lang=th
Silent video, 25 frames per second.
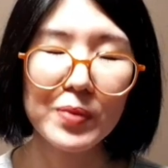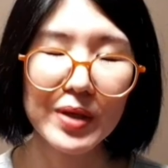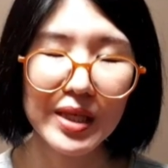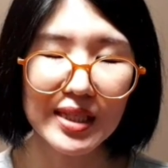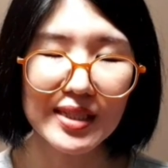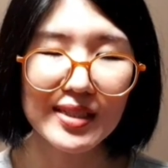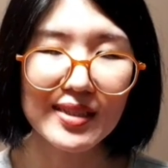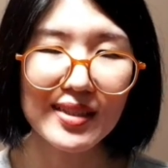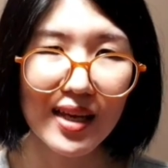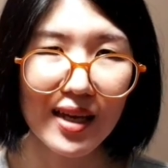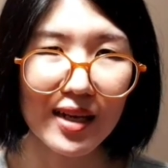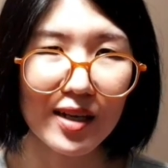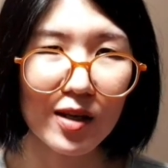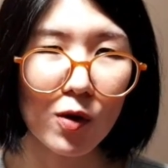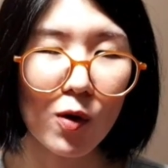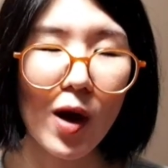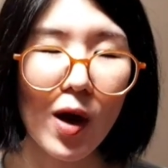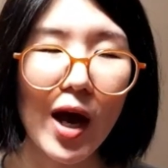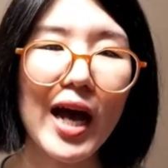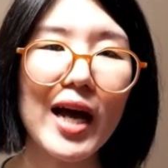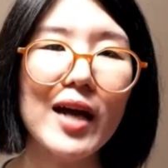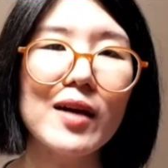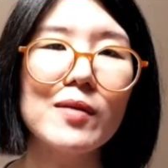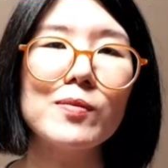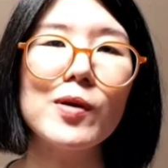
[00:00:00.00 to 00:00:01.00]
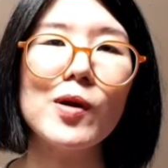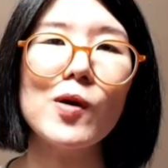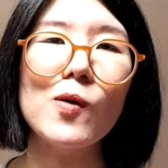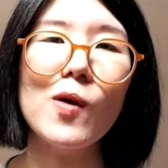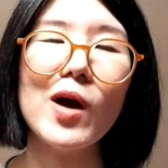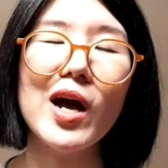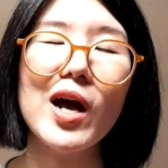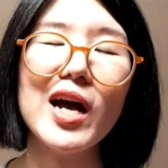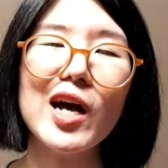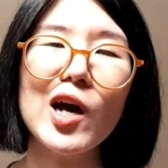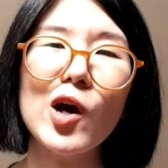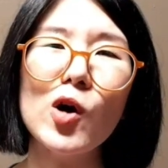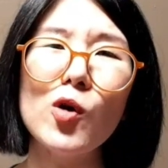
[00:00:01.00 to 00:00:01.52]
พิเศษกว่าเพราะ
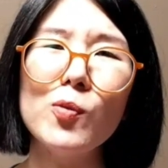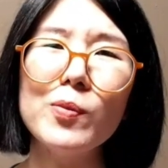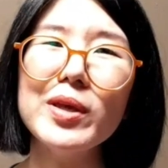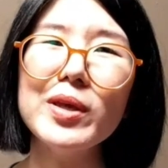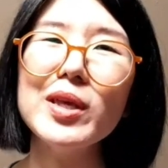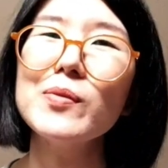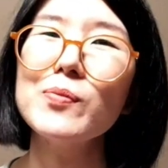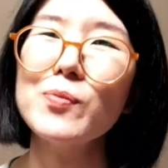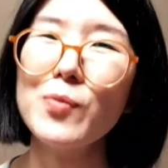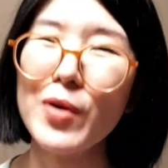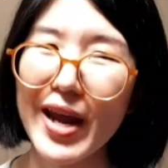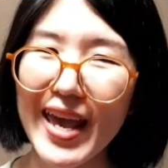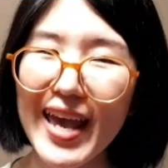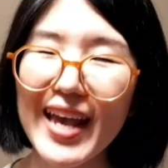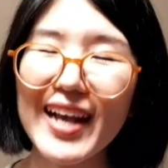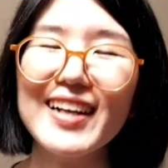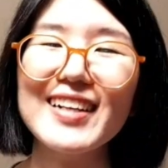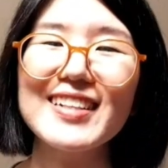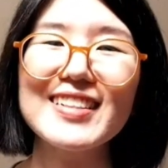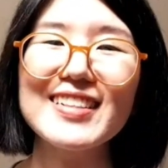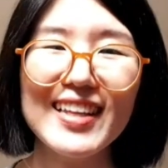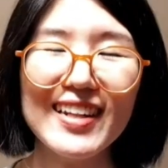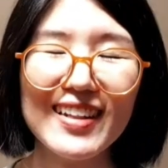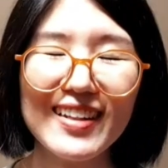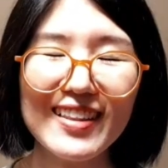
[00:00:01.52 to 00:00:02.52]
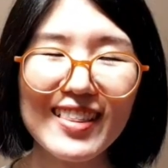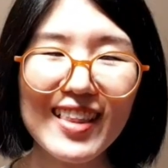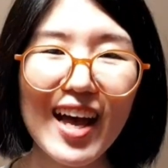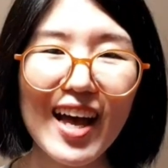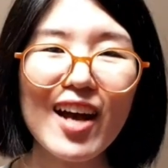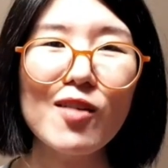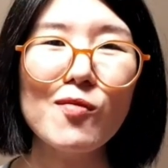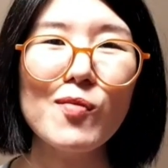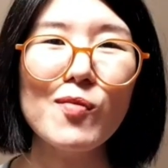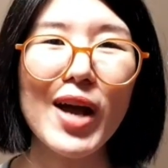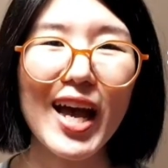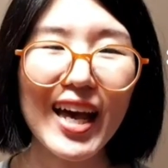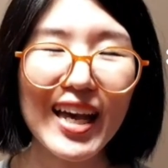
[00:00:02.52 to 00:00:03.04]
ว่าเขามีเบรกติดตั้ง
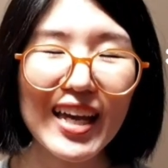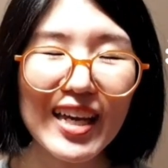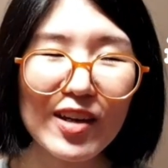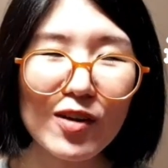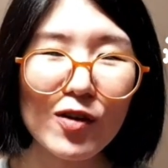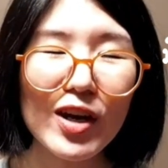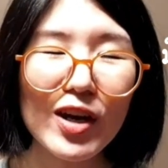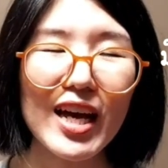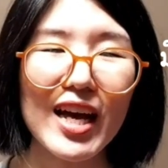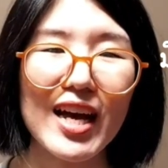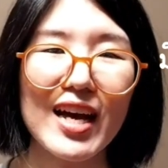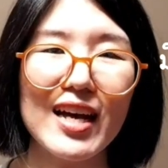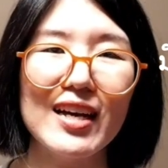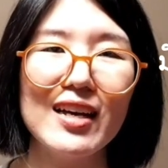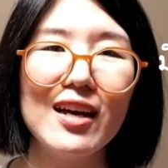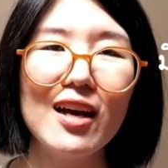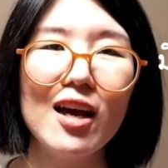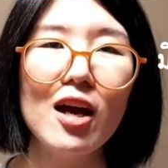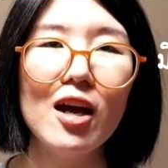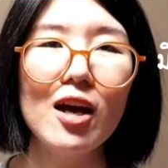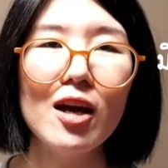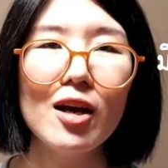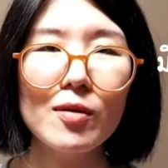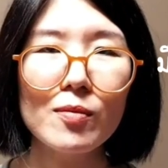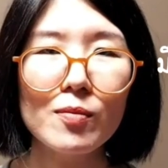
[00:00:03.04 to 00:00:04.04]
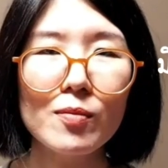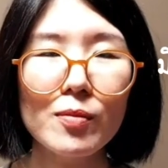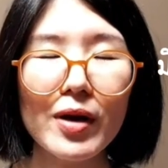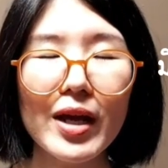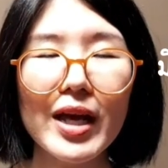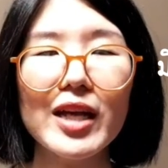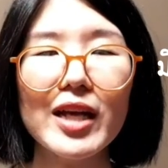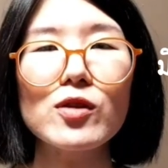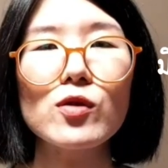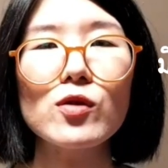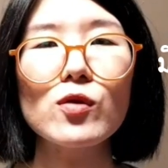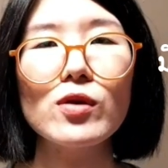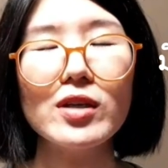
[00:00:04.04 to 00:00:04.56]
มาให้ด้วยค่ะเบร
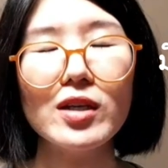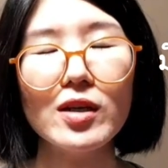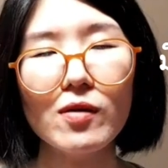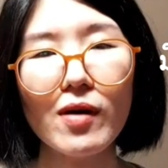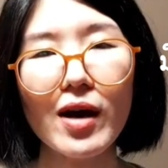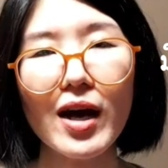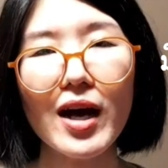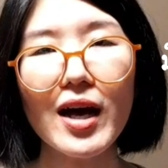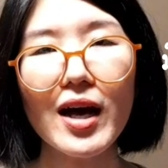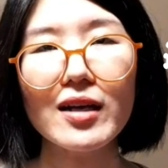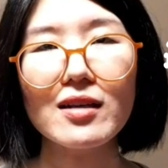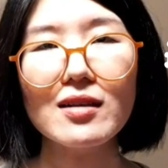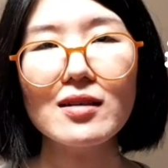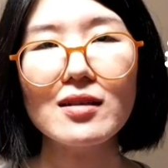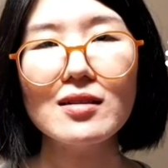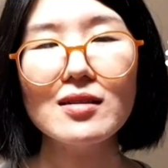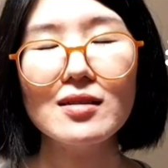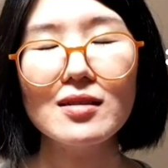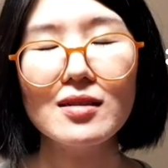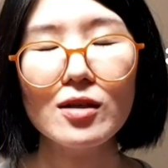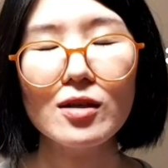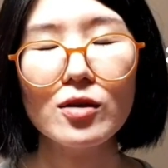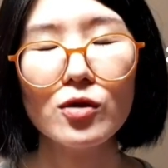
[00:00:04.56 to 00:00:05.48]
กตัวที่ว่าก็คือ